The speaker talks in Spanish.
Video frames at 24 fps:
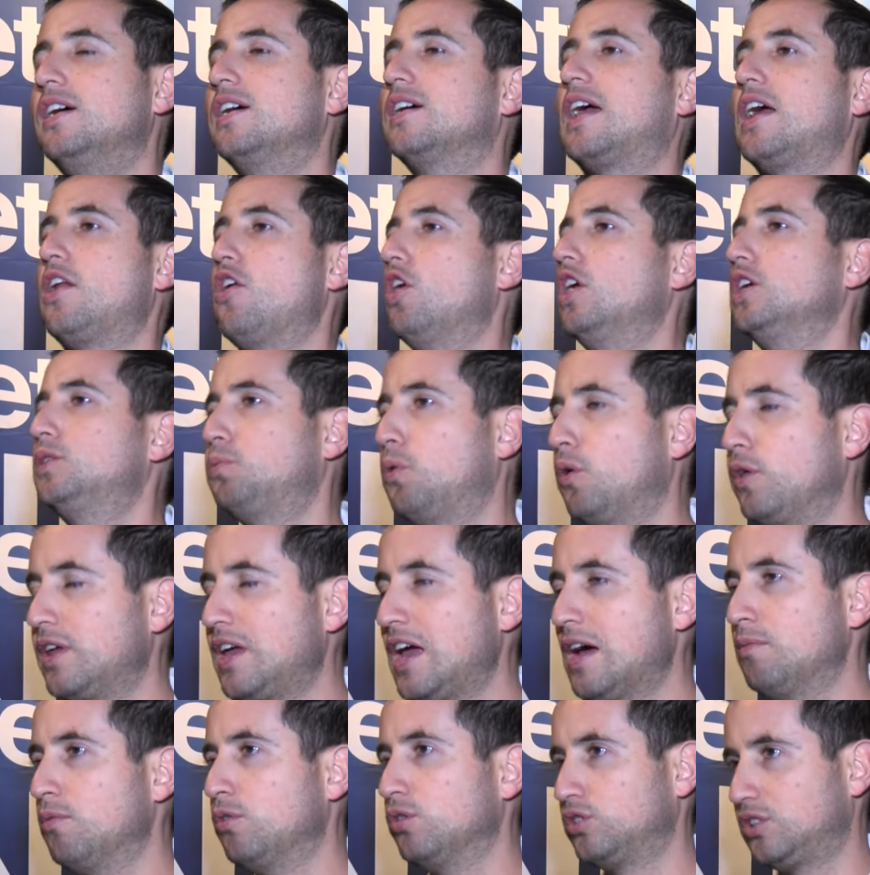que no les
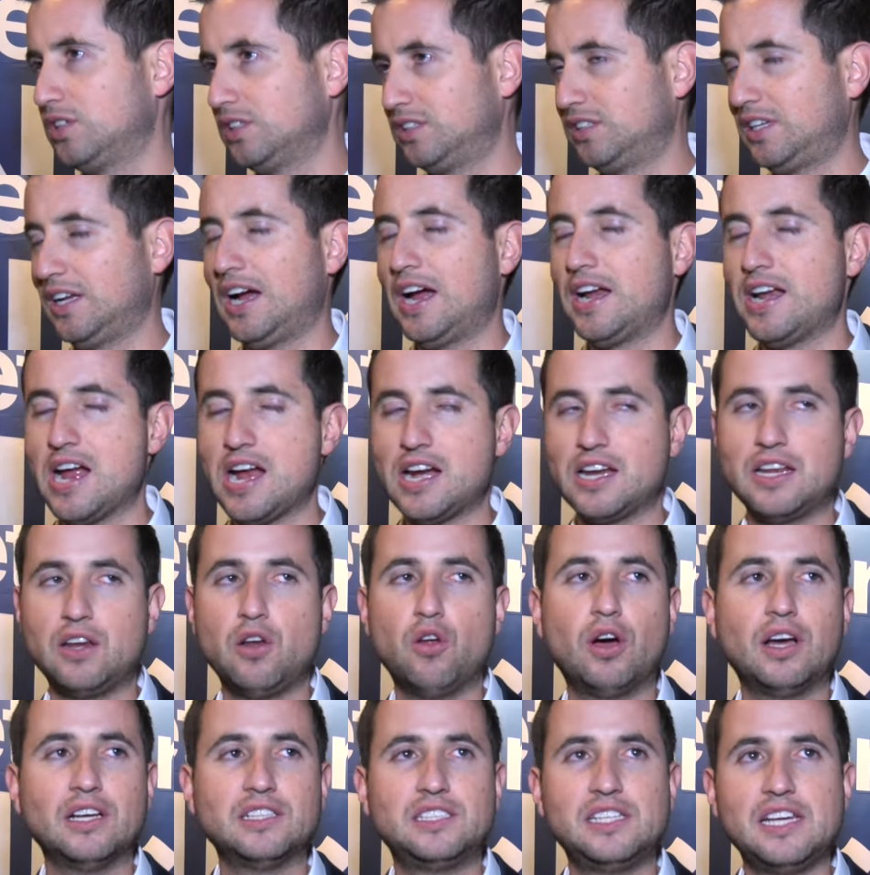podíamos este, ganar. Y
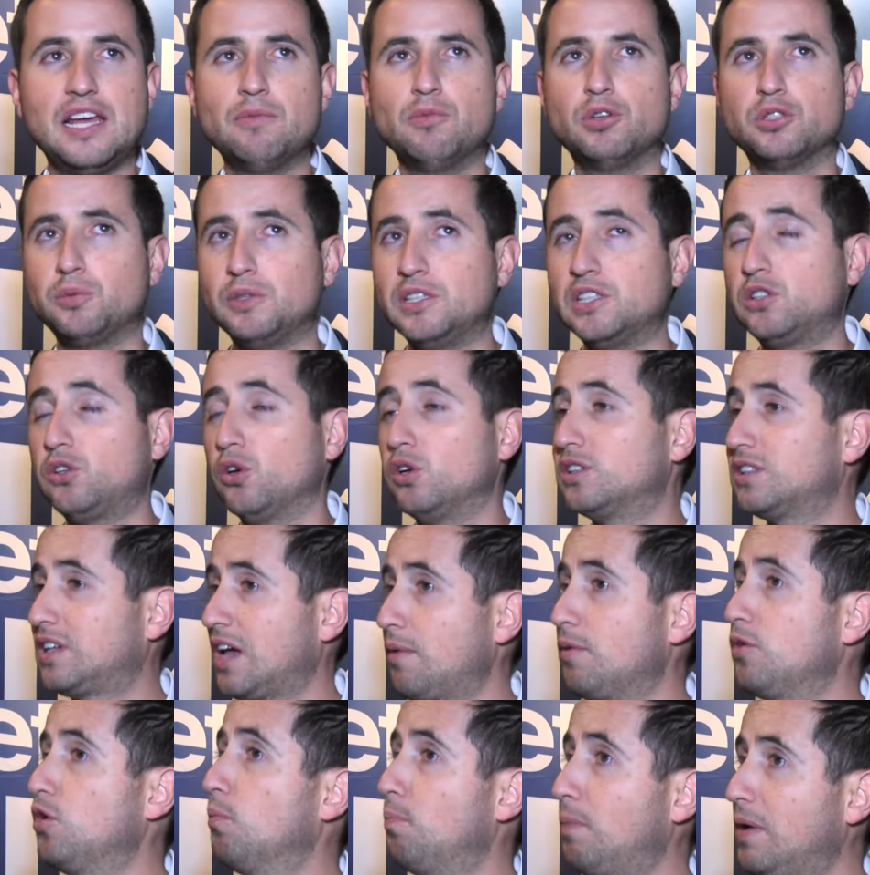lo que sí hemos visto es que
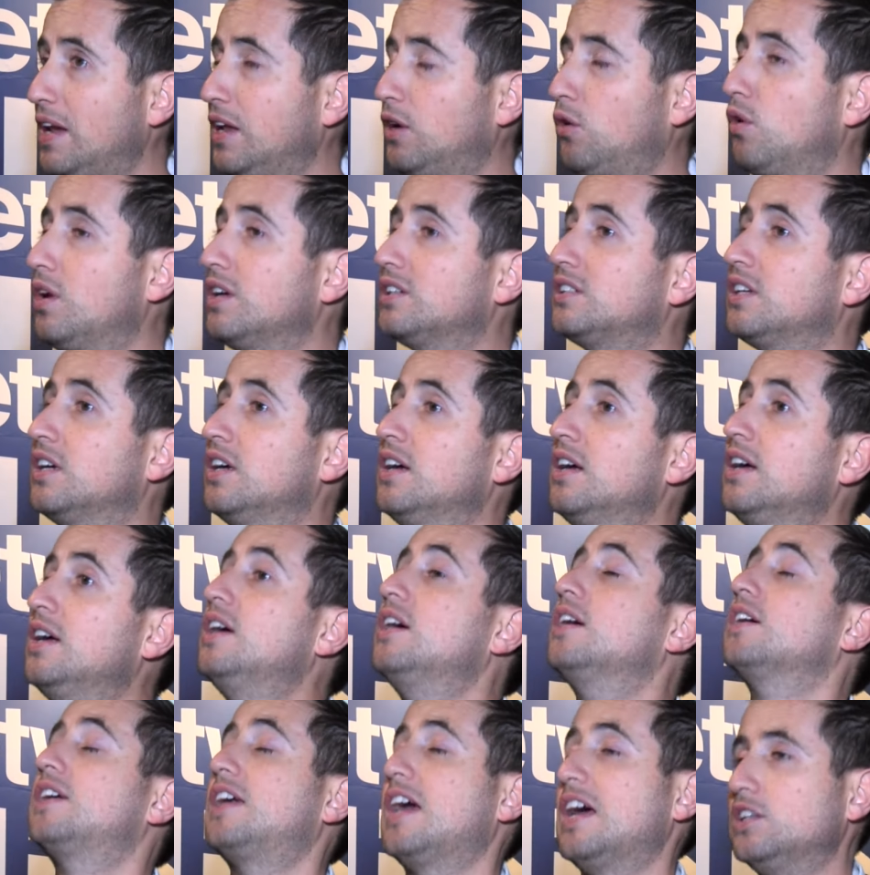ha habido películas
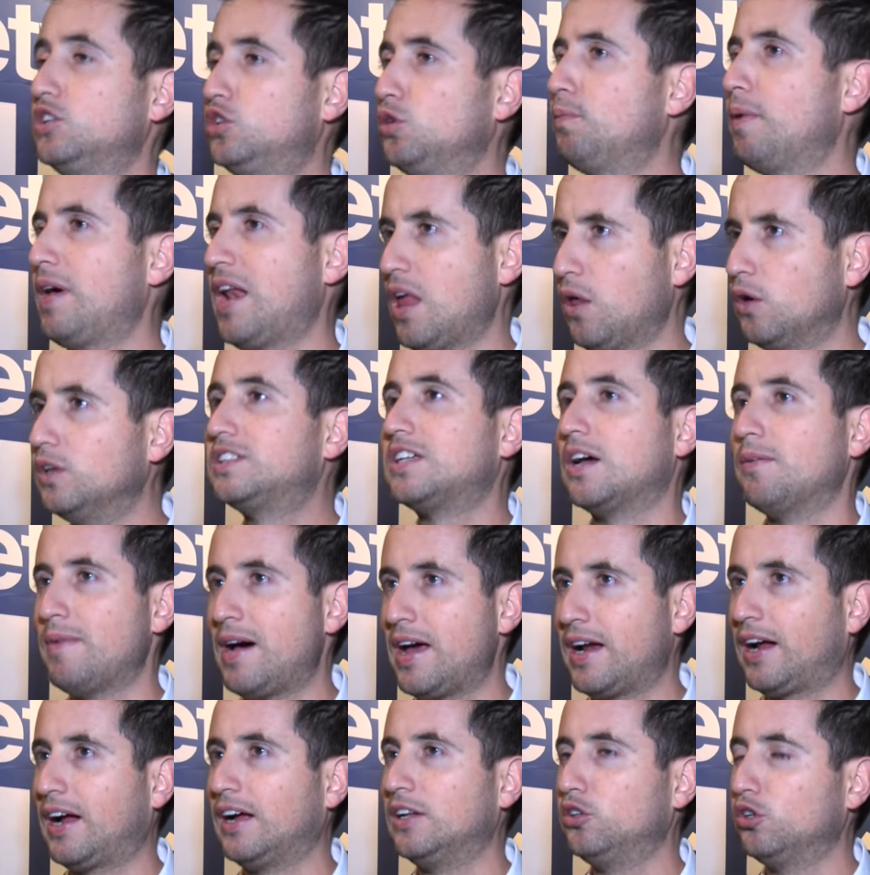que han superado esa
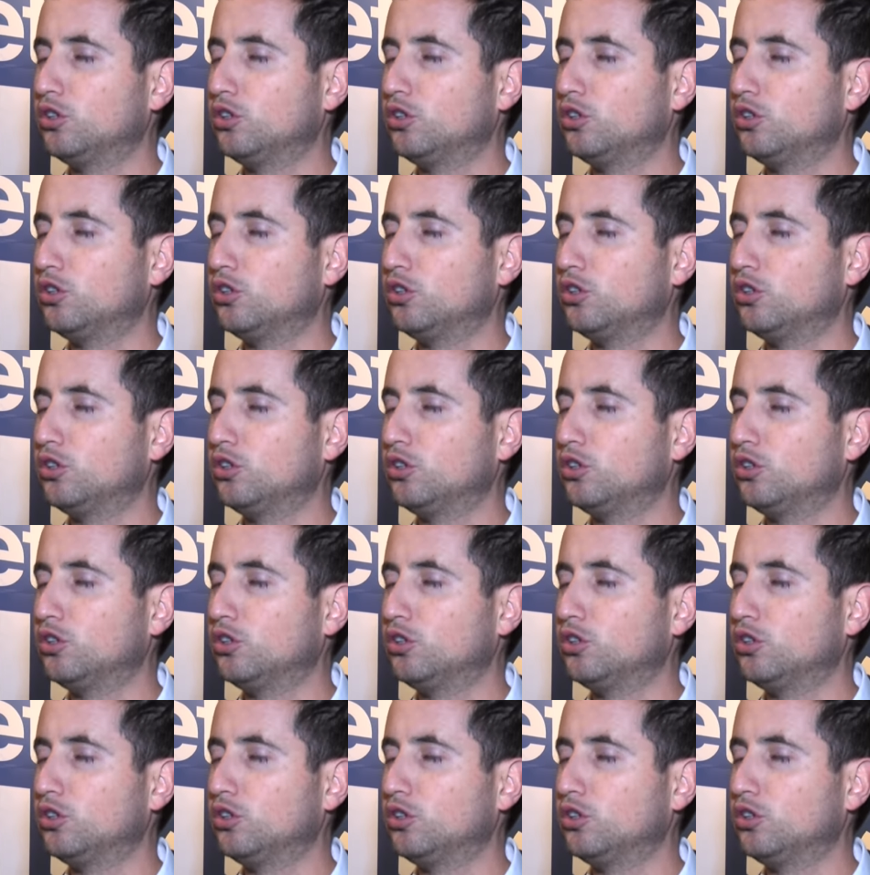marca.